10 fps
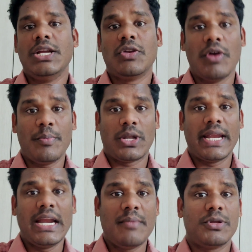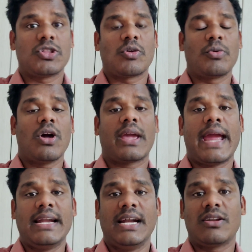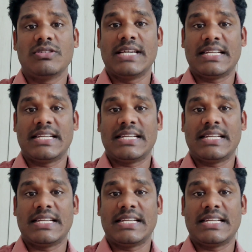ఇటువైపు టీడీపీ తరపున ఒక క్యాండిడేట్